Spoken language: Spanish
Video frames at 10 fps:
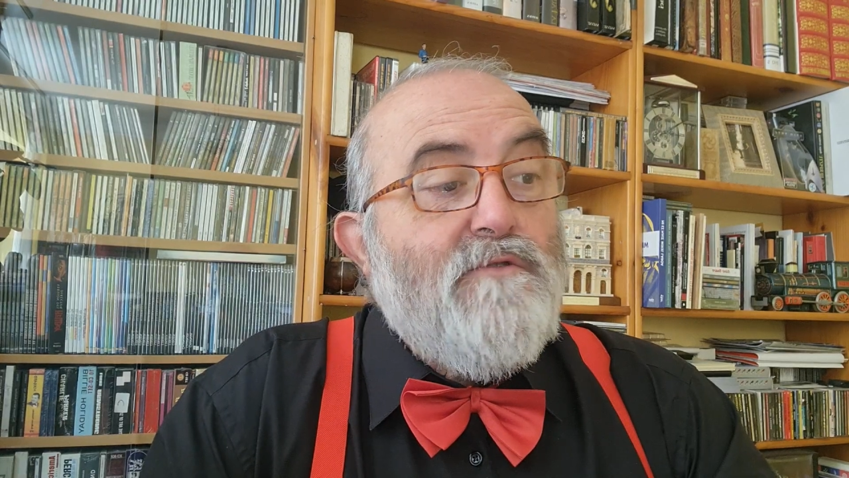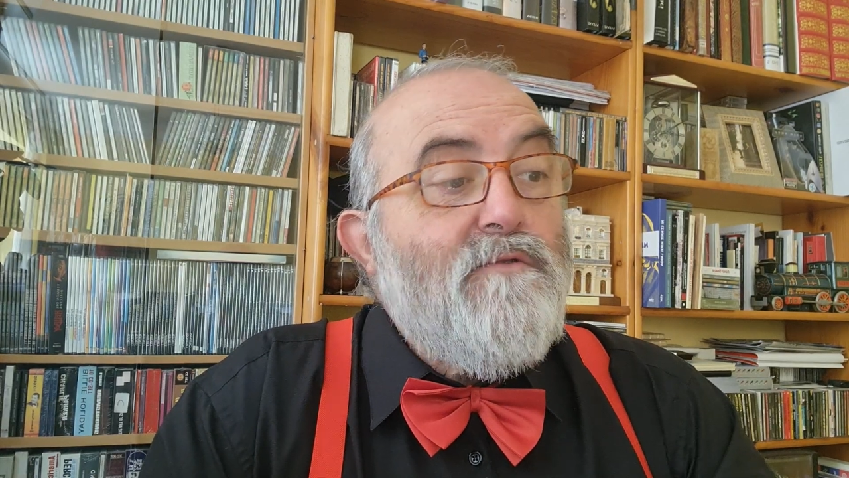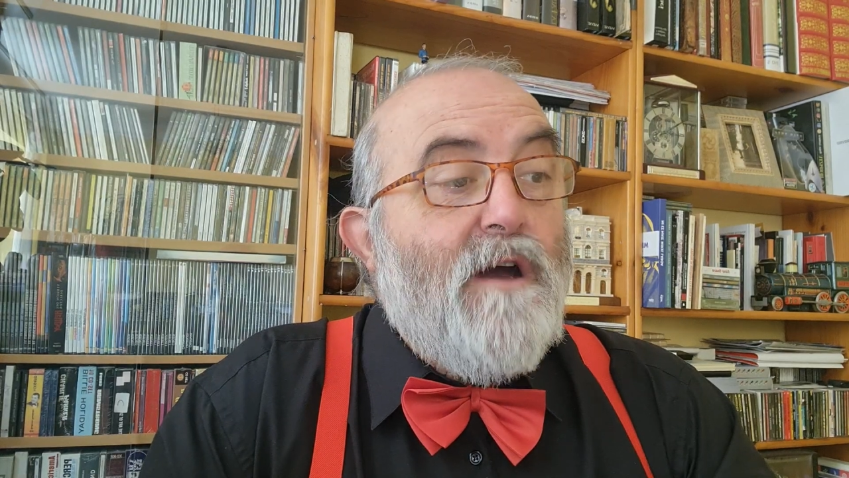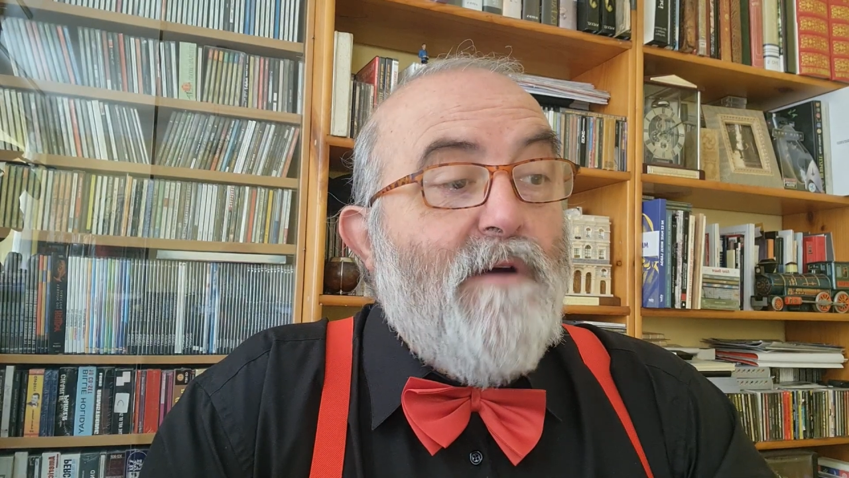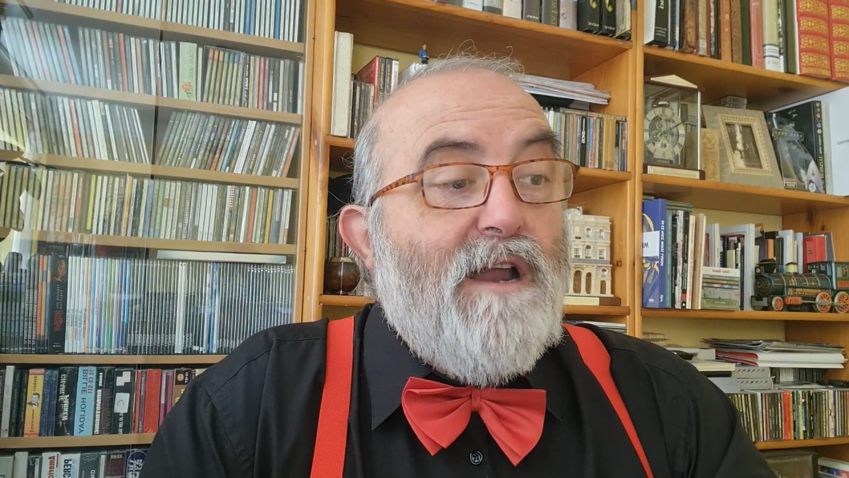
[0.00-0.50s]

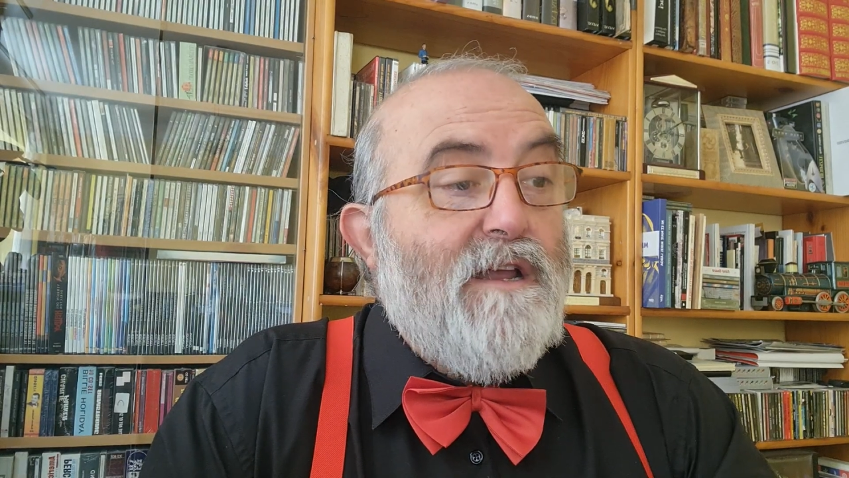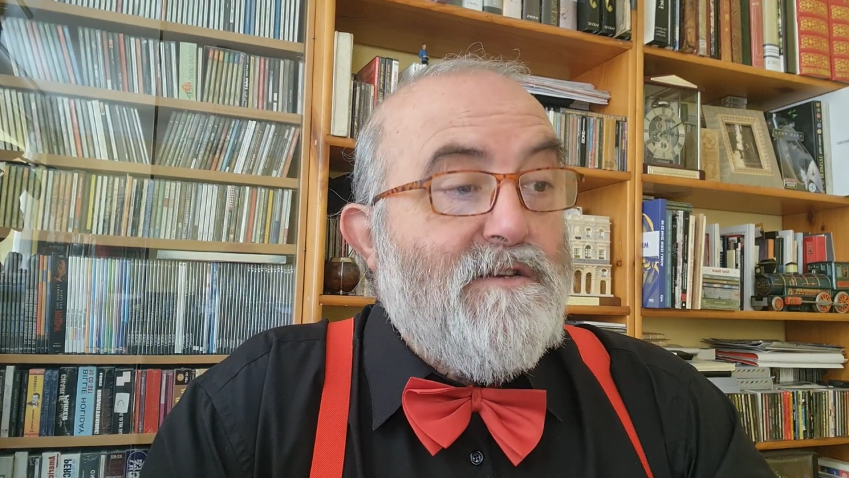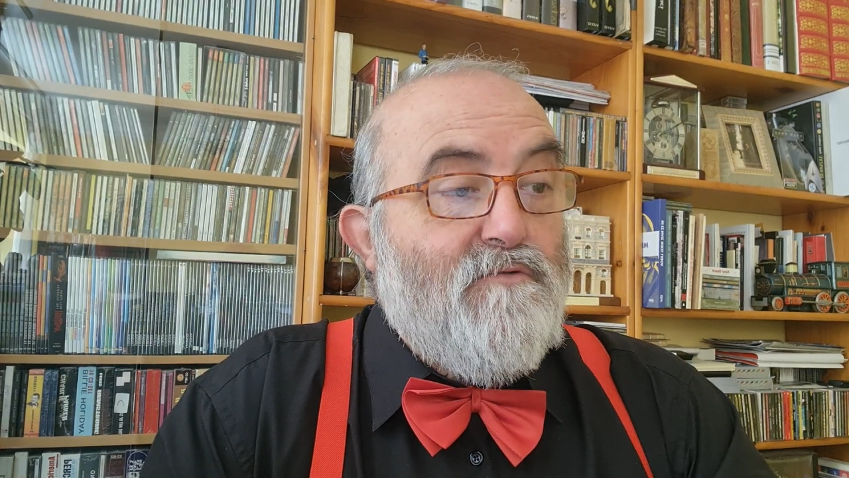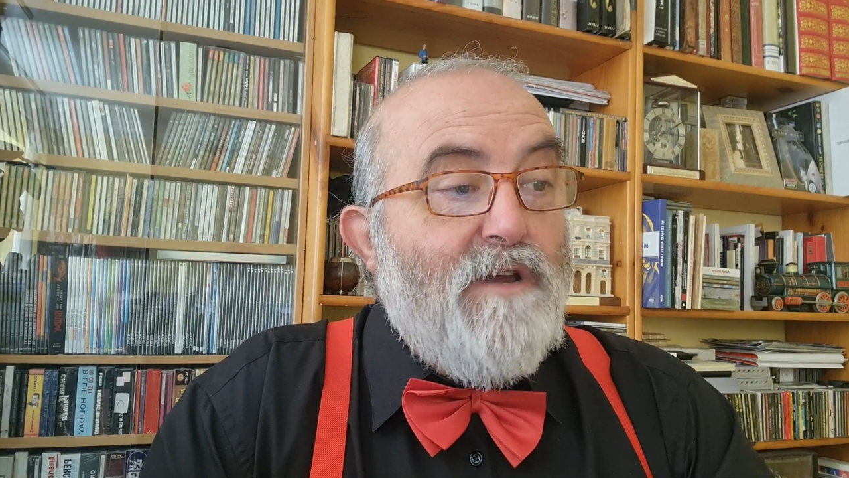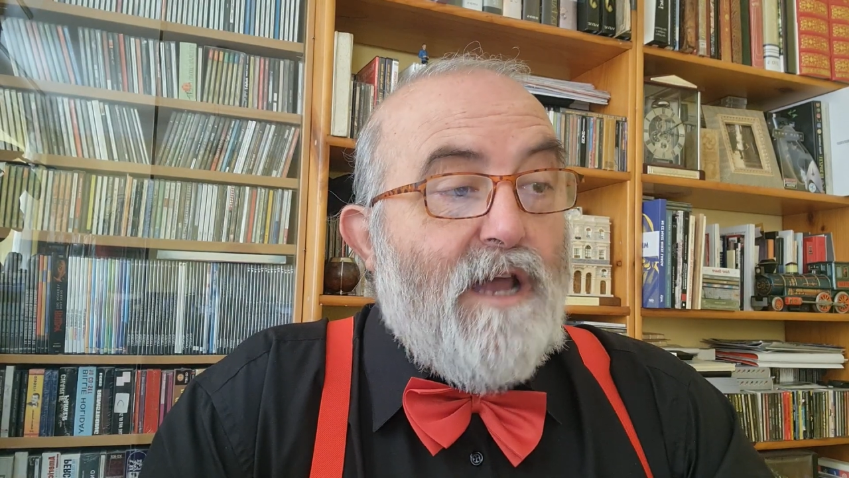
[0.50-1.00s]
nunca va a la
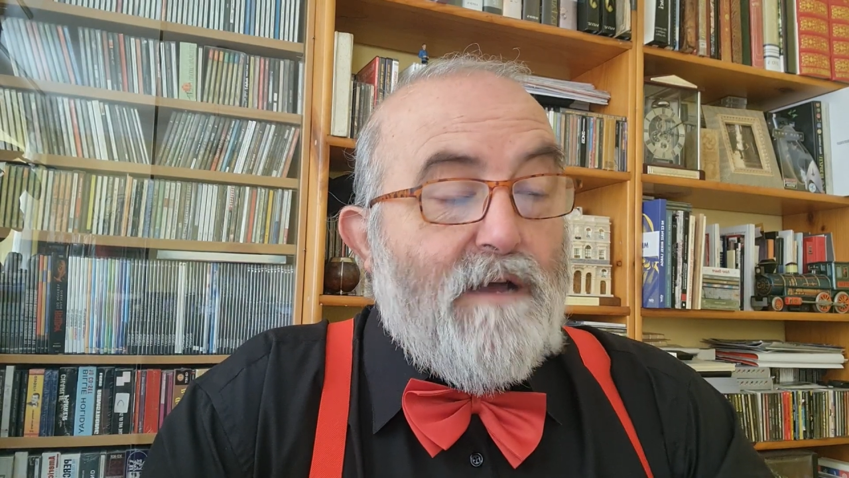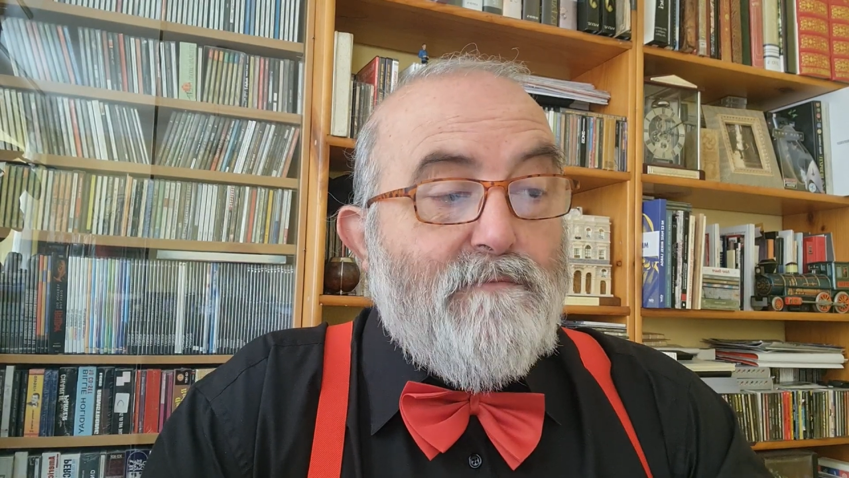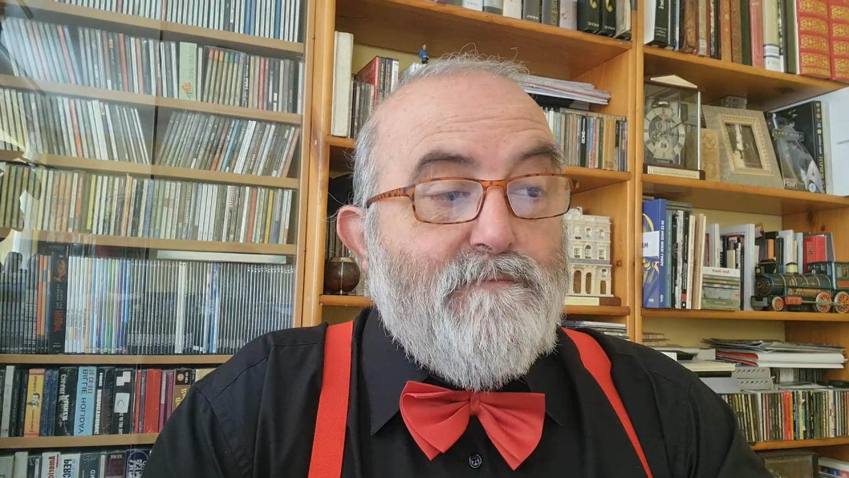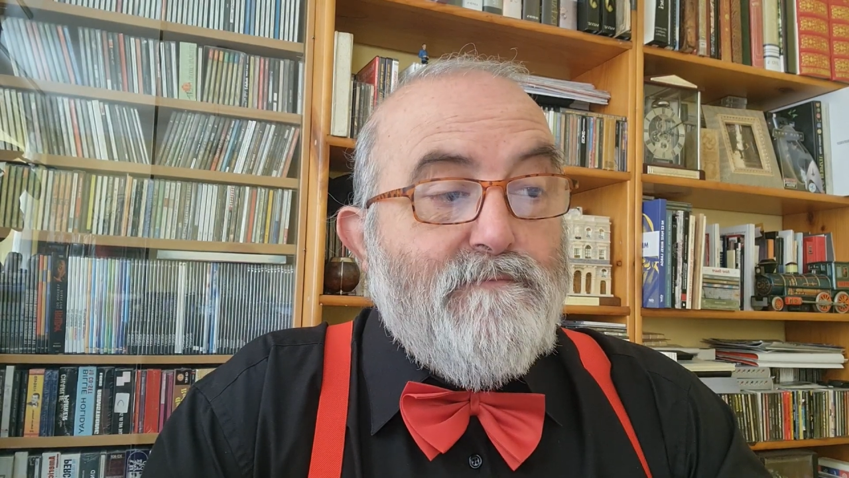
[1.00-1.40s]
escuela.